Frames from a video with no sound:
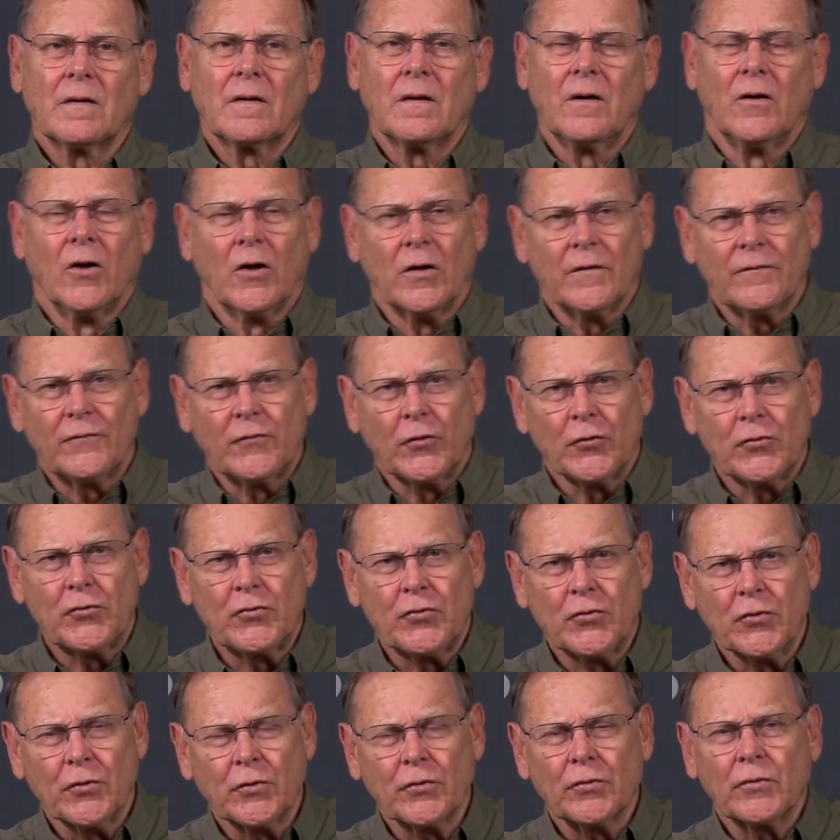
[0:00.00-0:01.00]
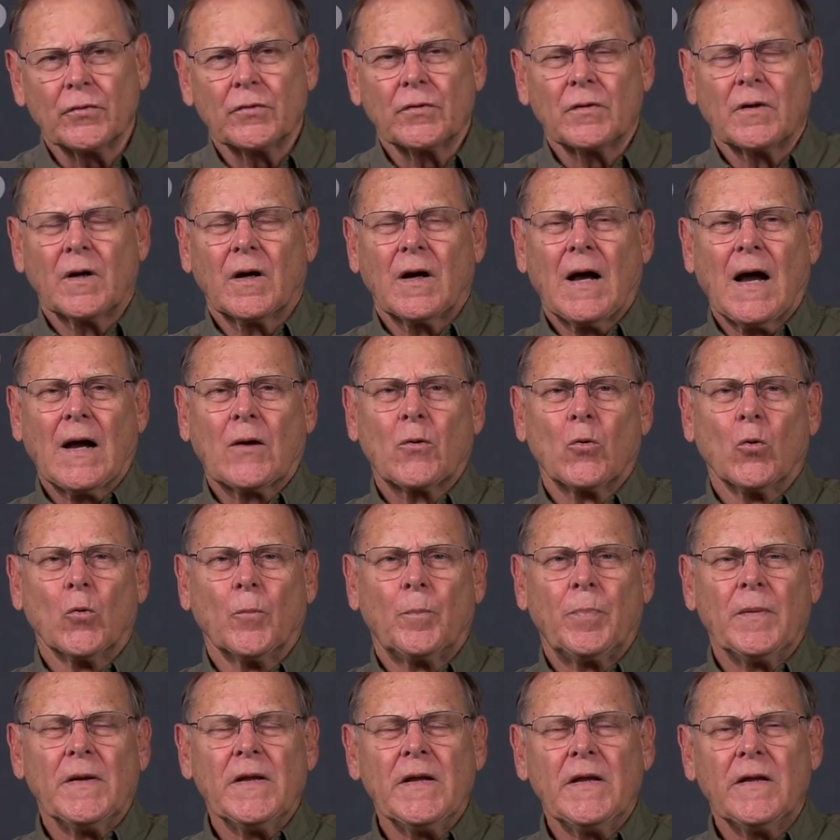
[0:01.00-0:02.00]
l'œuvre de Dieu
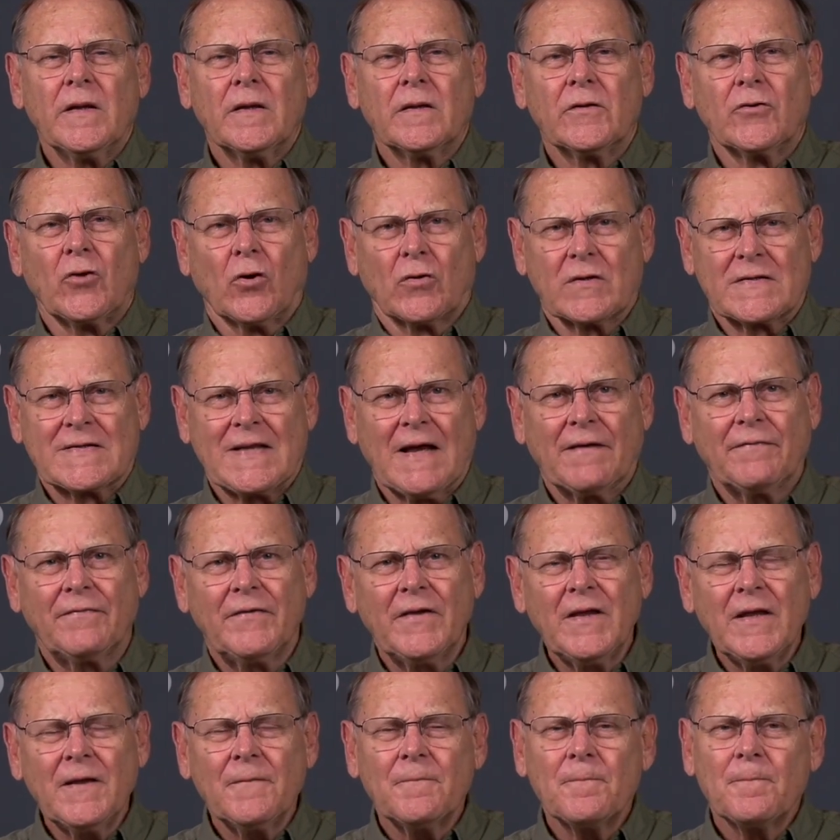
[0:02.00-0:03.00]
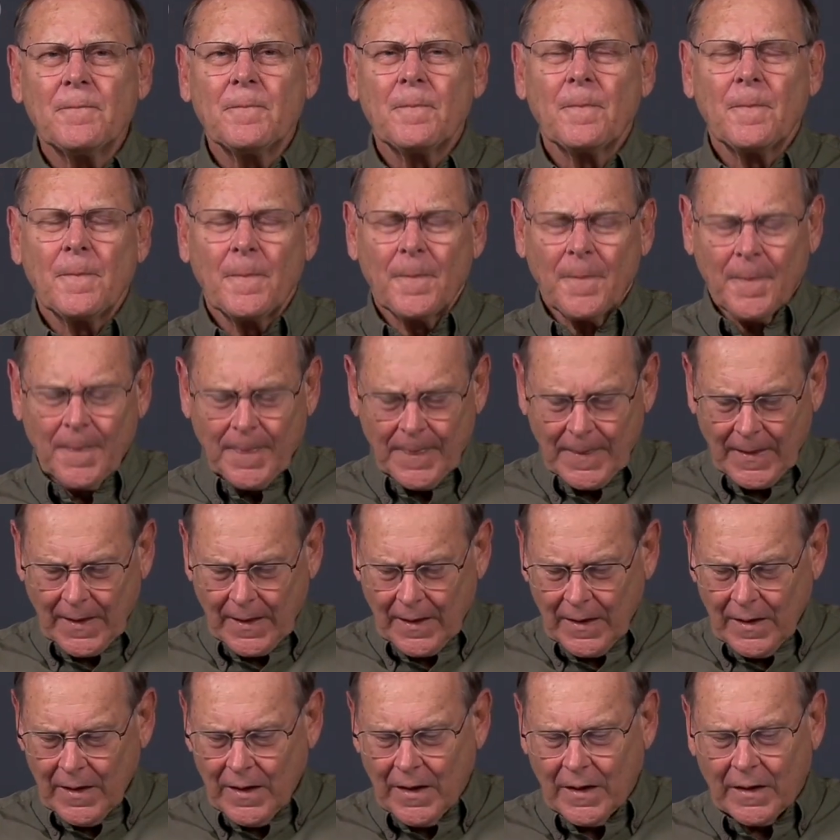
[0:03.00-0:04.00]
accomplie dans sa vie,
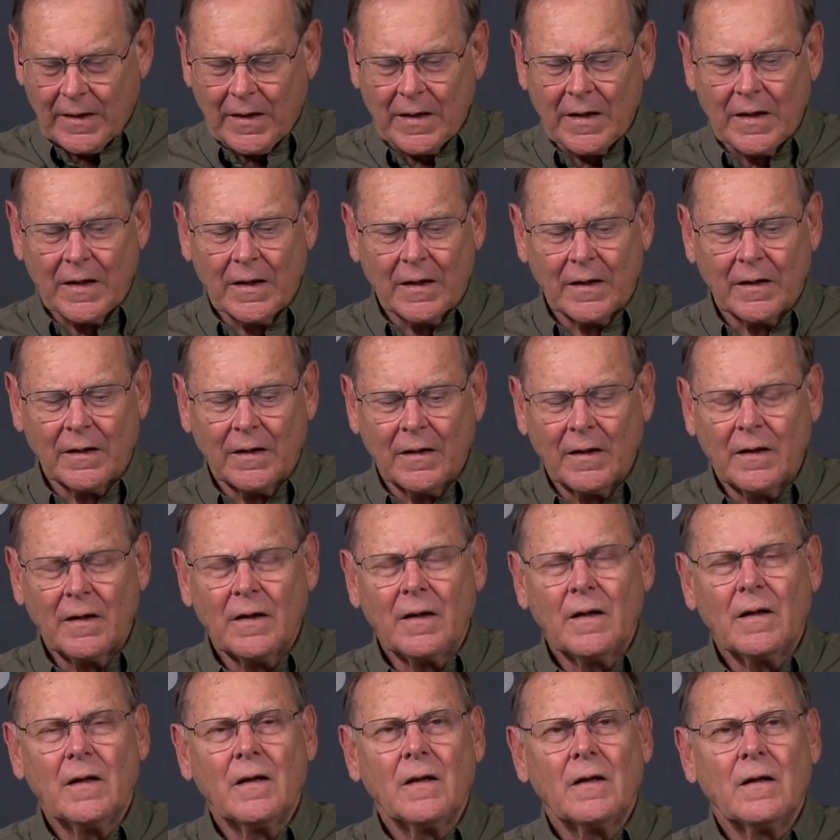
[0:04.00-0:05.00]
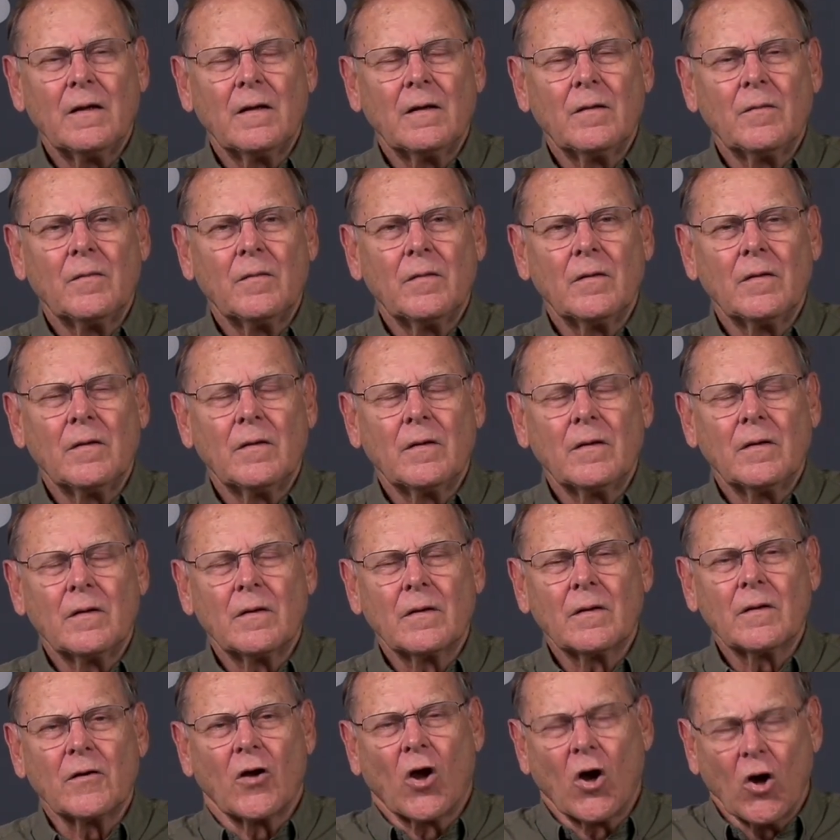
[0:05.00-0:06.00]
et qu'il
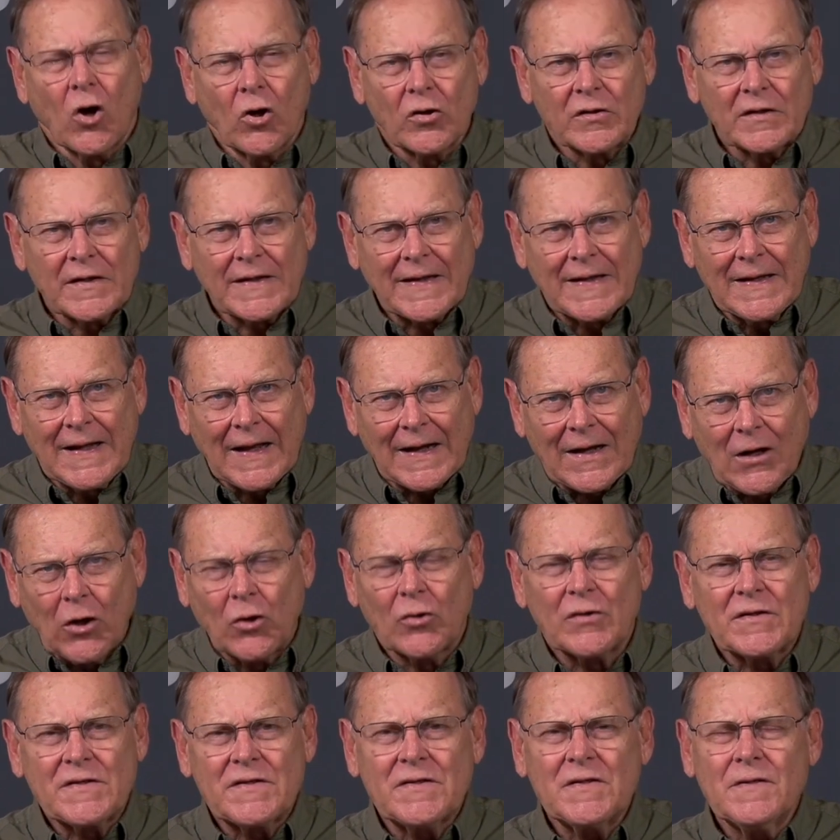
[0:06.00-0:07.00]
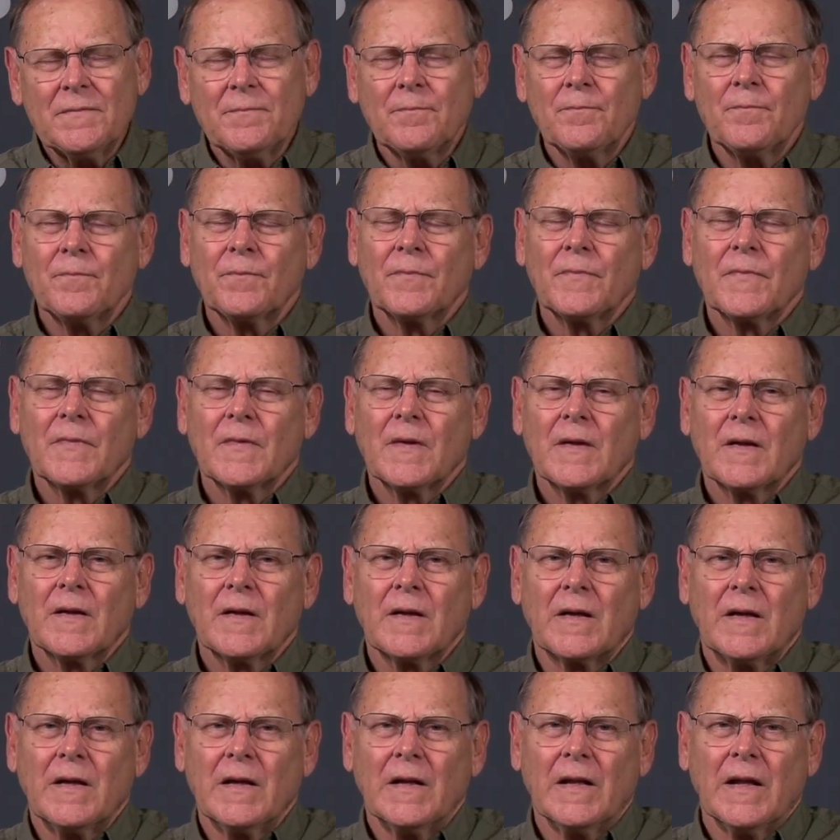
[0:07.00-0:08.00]
a grandi,
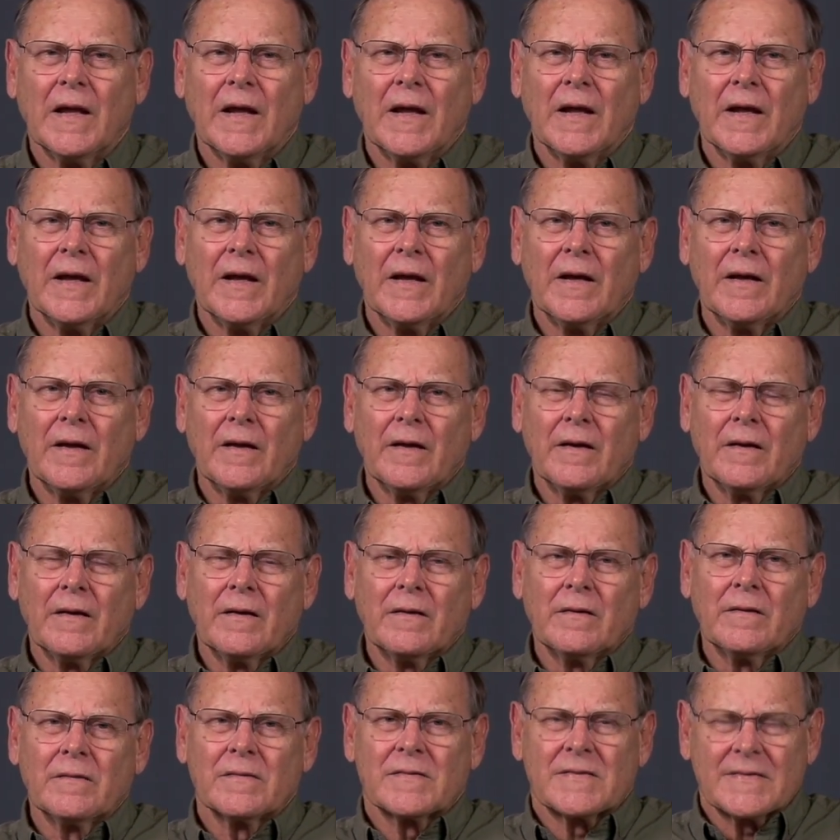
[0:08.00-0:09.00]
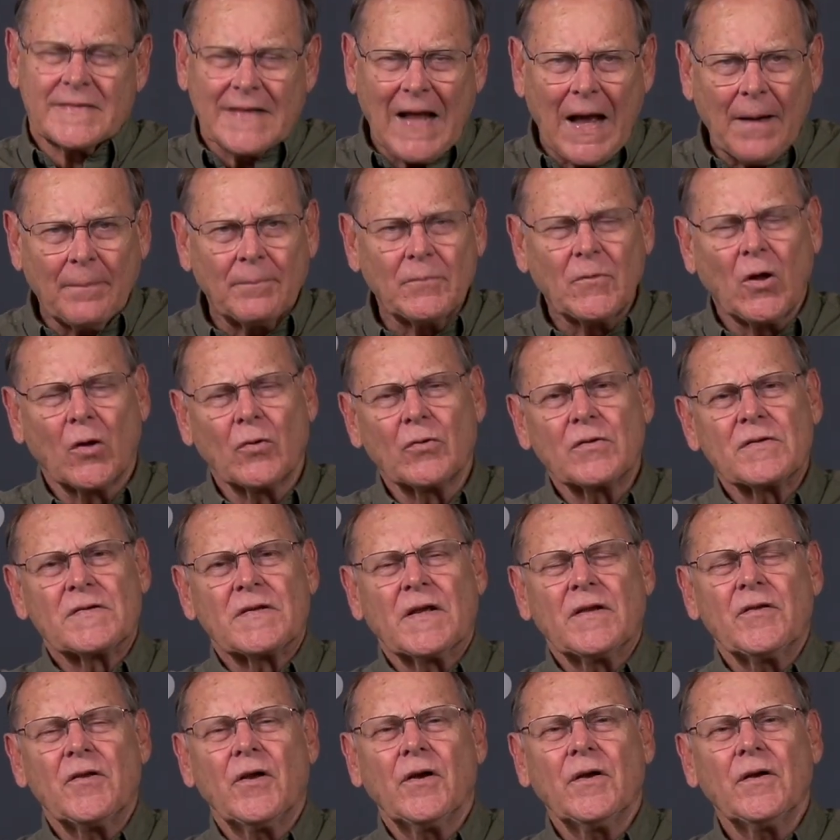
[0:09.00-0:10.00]
qu'il est stable dans le
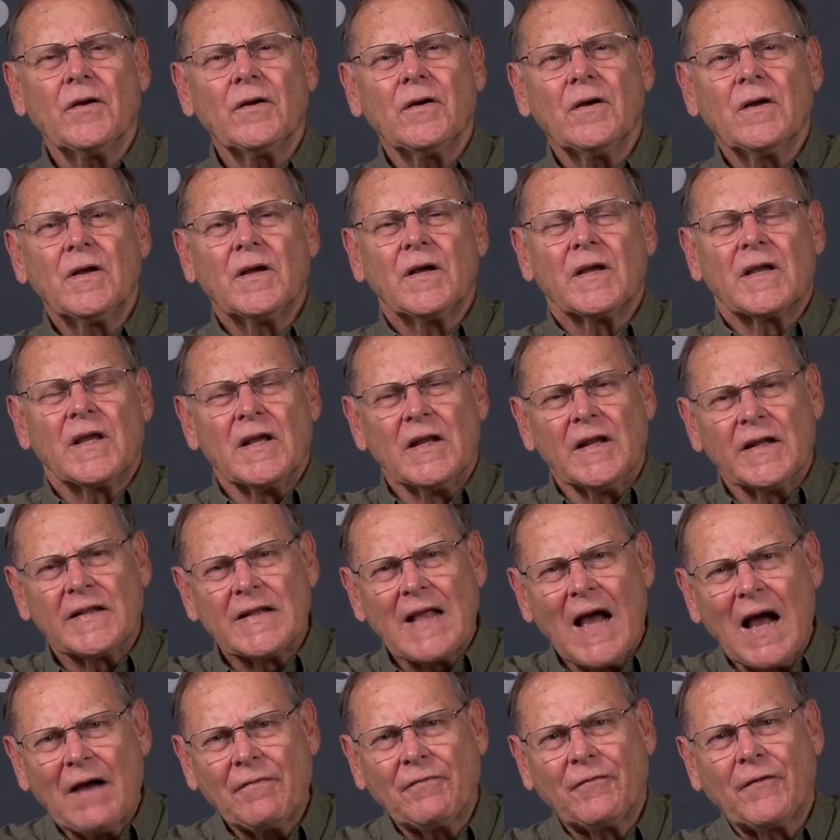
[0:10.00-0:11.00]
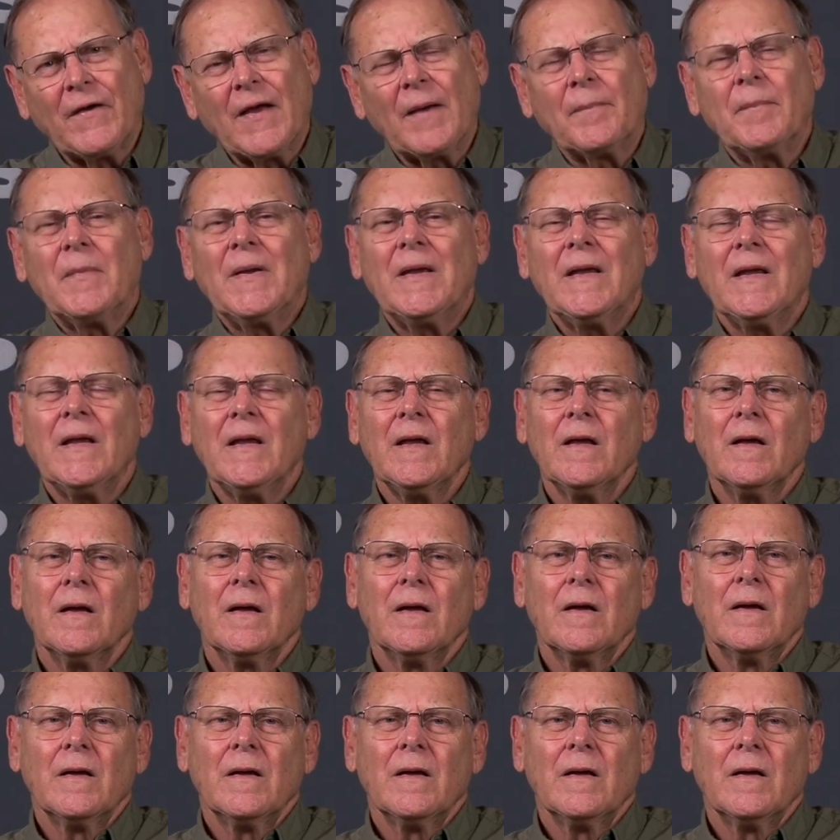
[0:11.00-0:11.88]
Seigneur, qu'il est affermi.